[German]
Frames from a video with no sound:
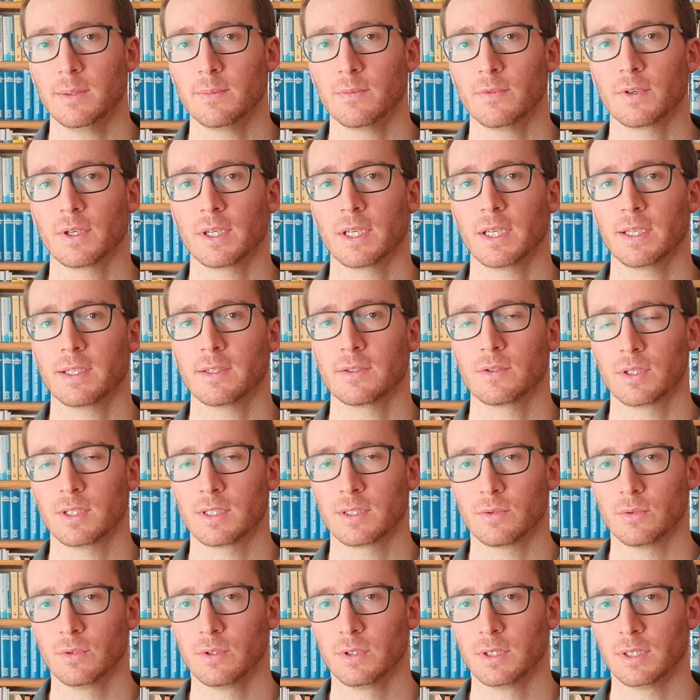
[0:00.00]
im Vergleich zu
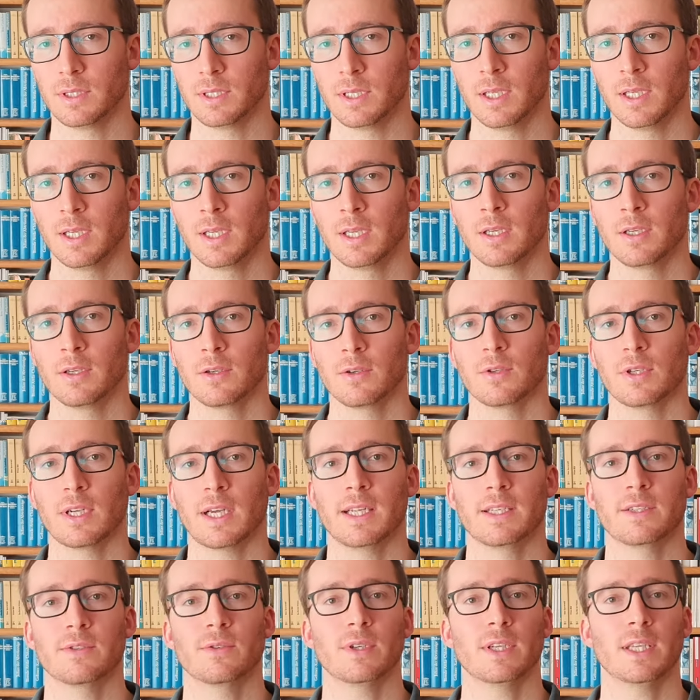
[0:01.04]
gesunden rührt
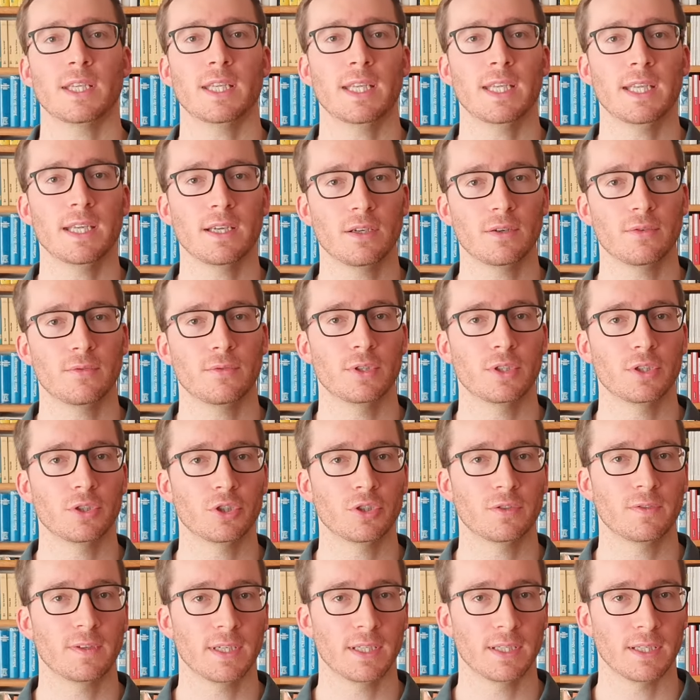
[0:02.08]
also eher von den
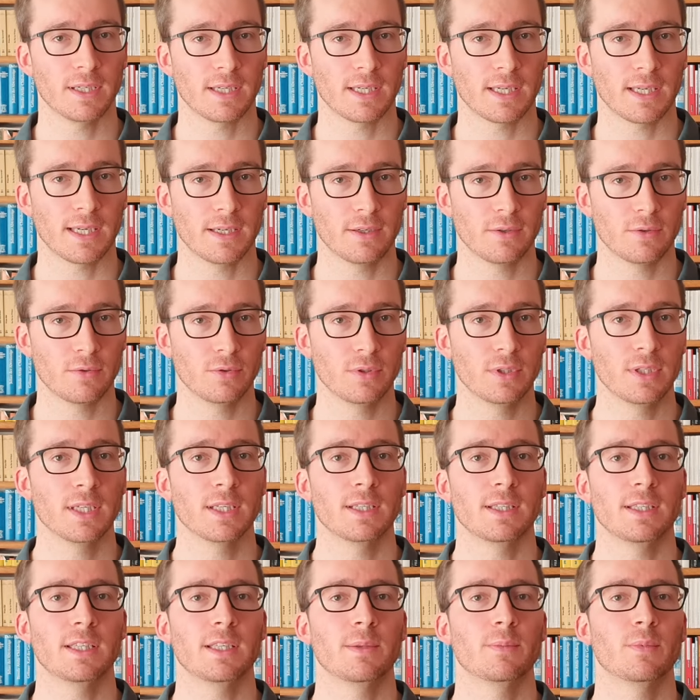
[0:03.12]
schweren Erkrankungen,
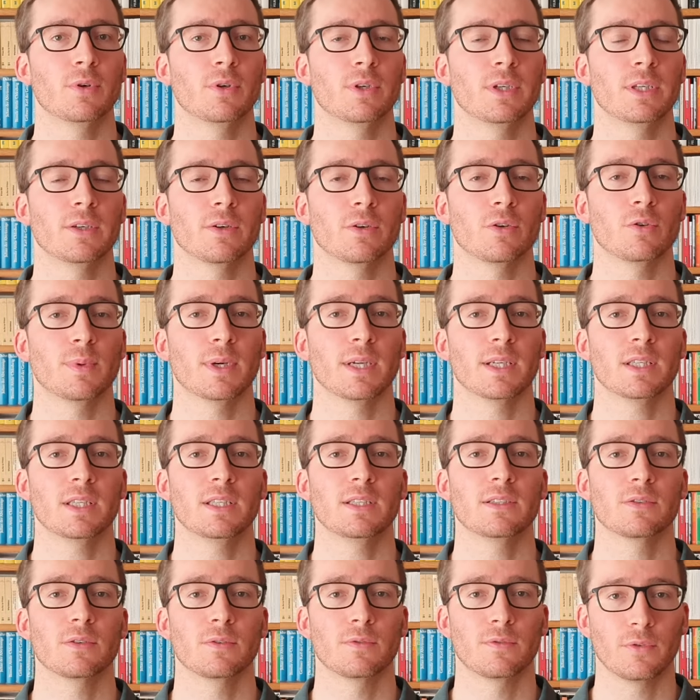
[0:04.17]
die die Polyneuropathie
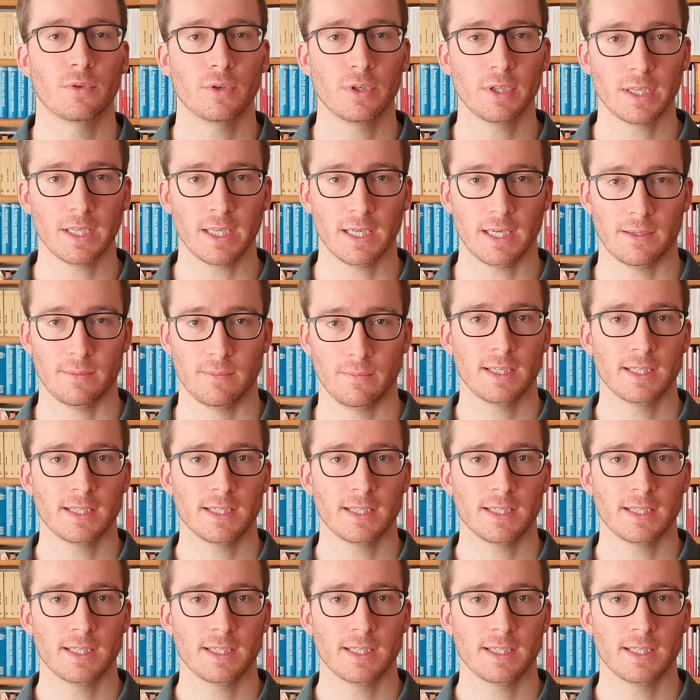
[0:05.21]
zur Folge haben.